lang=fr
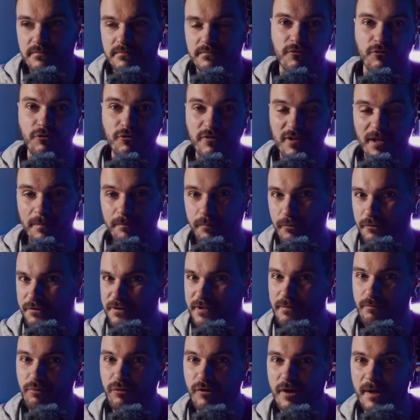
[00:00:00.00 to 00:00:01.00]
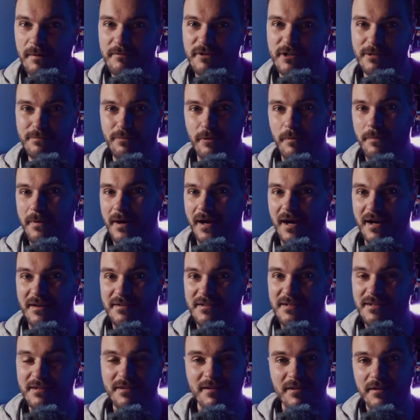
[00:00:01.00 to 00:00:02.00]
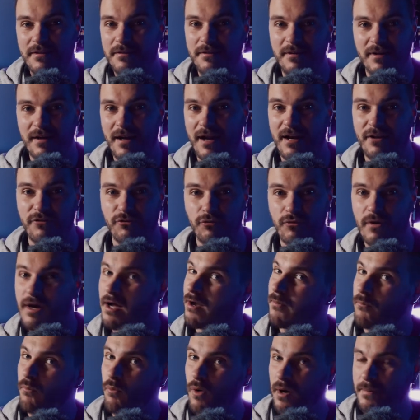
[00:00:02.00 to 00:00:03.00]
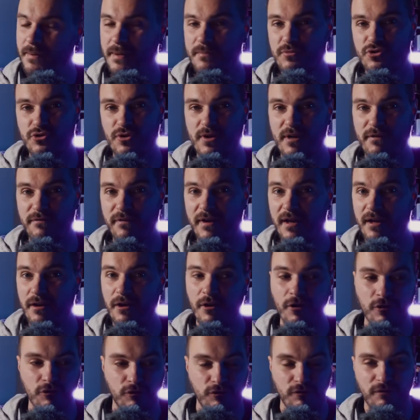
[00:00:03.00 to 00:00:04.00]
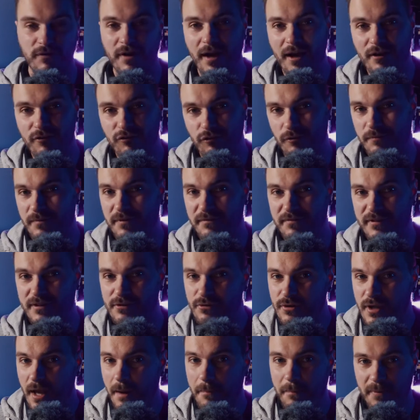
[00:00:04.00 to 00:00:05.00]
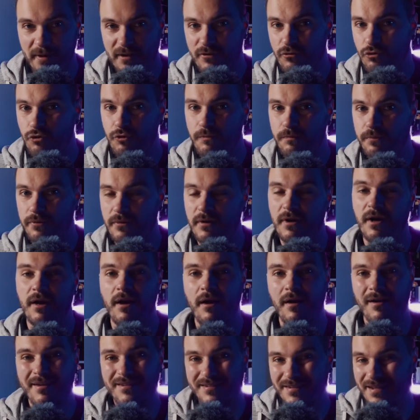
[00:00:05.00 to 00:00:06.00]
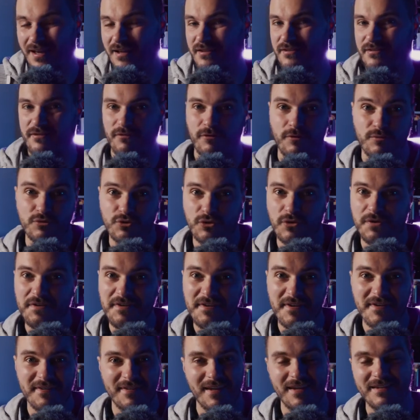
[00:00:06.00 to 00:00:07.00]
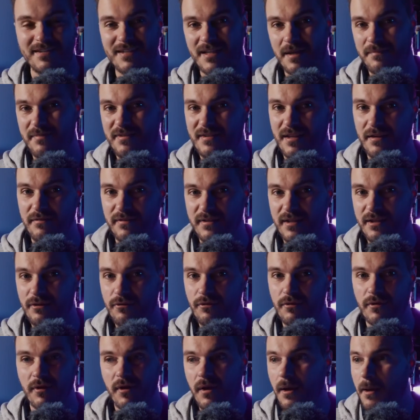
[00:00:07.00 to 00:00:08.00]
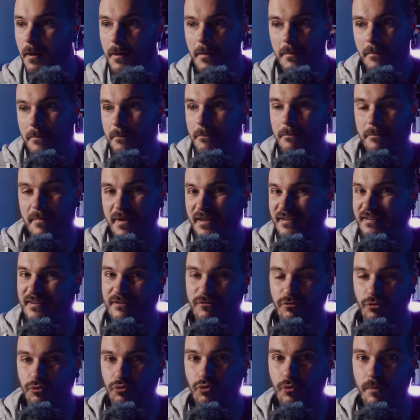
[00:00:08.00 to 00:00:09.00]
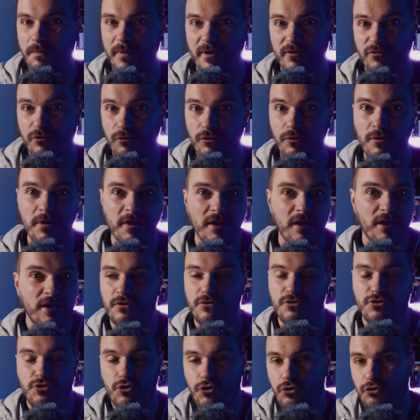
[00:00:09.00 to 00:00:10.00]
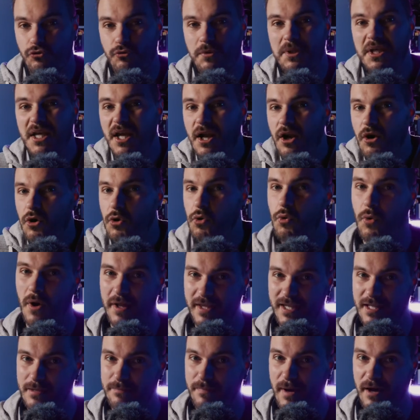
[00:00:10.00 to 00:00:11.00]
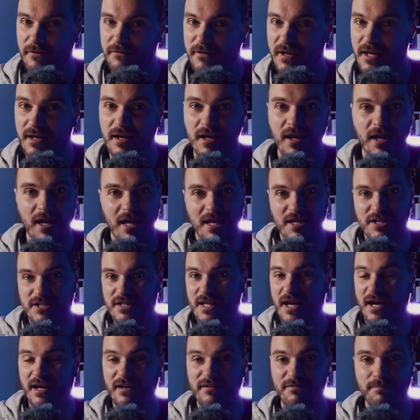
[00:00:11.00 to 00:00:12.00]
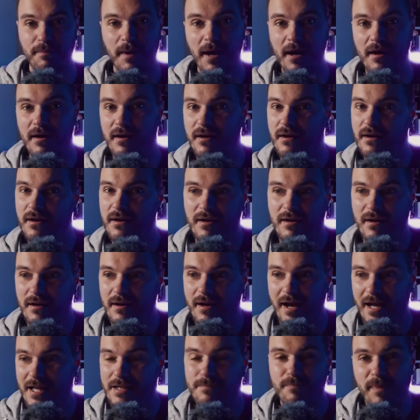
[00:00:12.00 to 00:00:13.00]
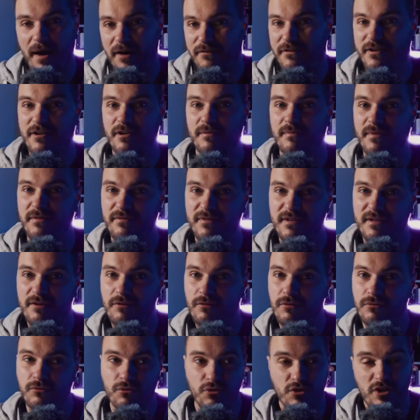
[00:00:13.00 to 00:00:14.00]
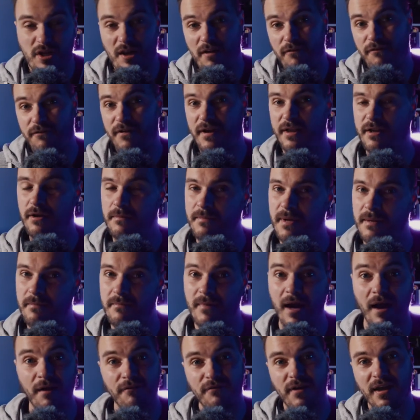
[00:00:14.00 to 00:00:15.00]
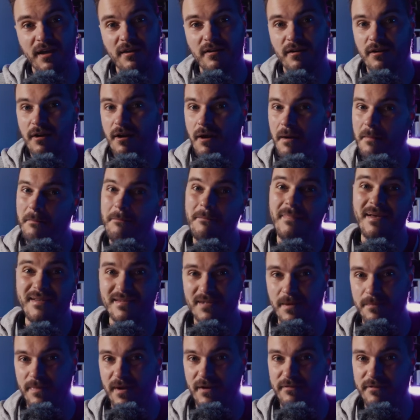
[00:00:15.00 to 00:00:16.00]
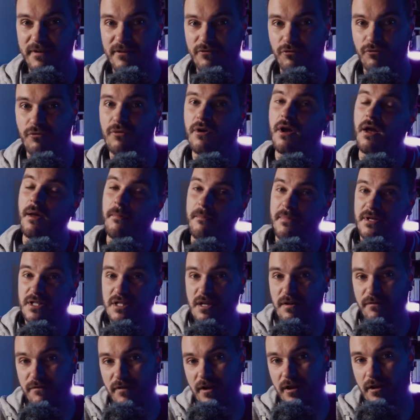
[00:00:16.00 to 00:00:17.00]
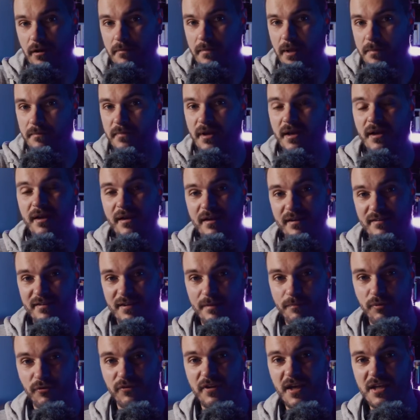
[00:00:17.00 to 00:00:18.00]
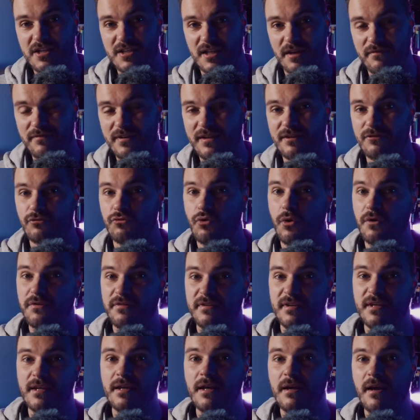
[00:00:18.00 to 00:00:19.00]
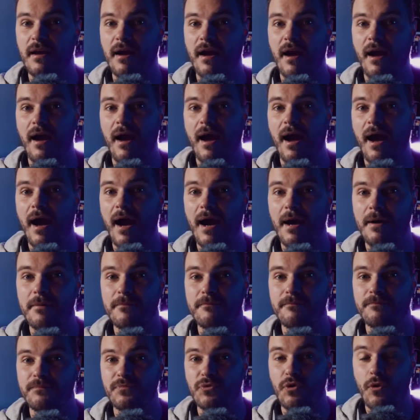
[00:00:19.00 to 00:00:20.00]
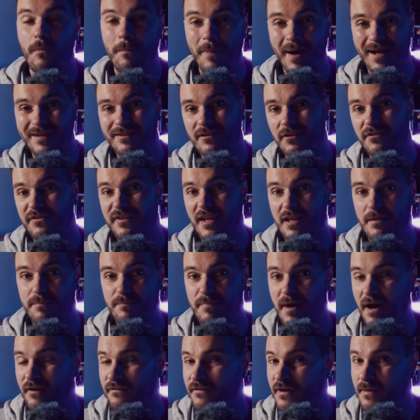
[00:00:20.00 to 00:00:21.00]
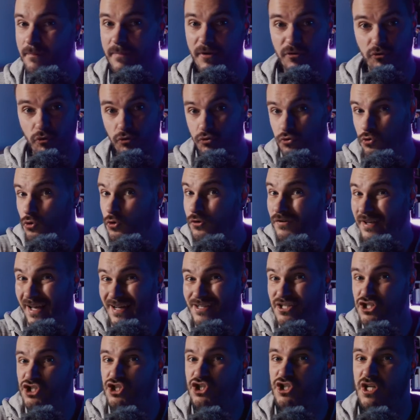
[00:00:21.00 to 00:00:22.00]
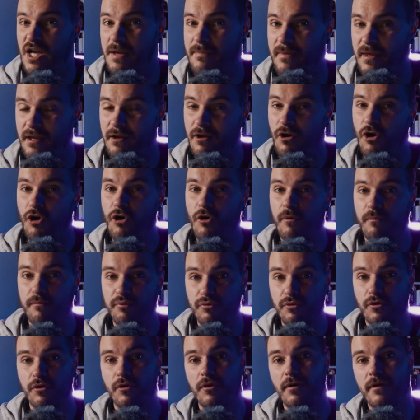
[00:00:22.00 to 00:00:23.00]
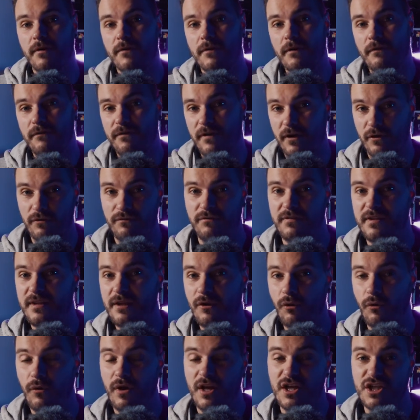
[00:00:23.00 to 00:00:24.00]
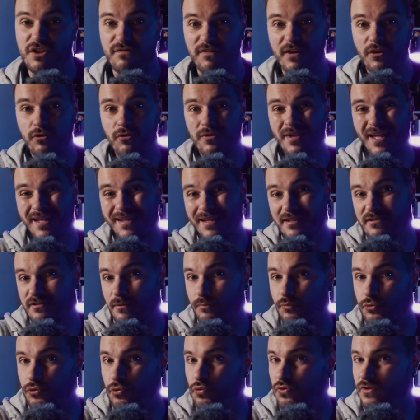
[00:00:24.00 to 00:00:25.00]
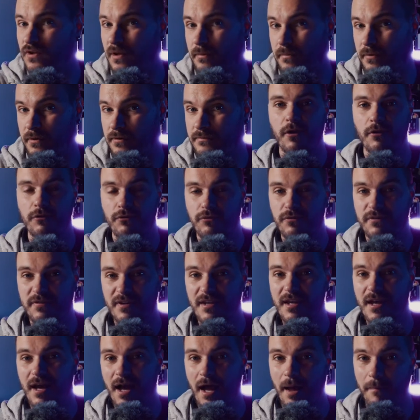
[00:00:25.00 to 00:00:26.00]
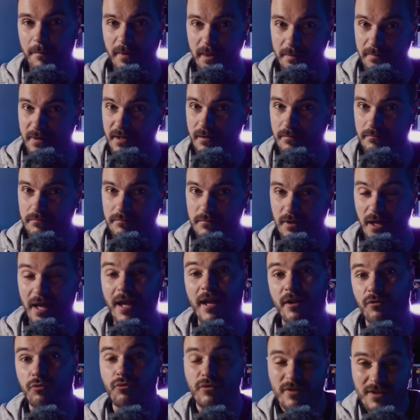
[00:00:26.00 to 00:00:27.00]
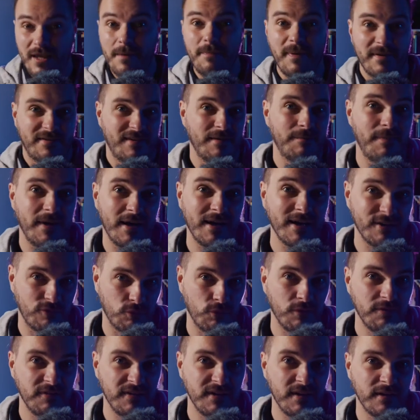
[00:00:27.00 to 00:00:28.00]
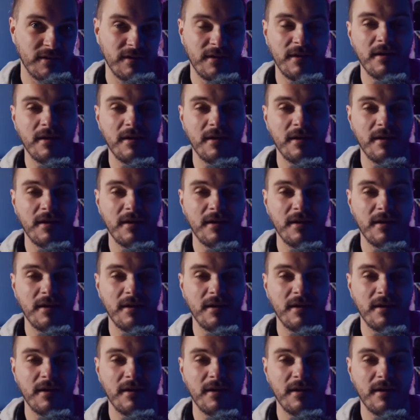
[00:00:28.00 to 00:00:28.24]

tous ces petits bruits un petit peu parasites, elles sont là. Moi-même, je les fais. Tu verras que sur mes vidéos, il y a plein de coupes. Certes, quand je te disais, ça dynamise la vidéo. Mais c'est surtout parce que je suis loin d'être parfait et je n'arrive pas à être parfait dans mes vidéos. Donc je les fais quand même avec mes imperfections, mais je les fais quand même. Et c'est pour ça que je t'invite toi aussi à ne pas attendre d'être parfait parce que tu le seras jamais pour faire une vidéo. Et je vais te donner un exemple tout simple. Tu sais, un bébé, et donc t'es passé par là toi aussi,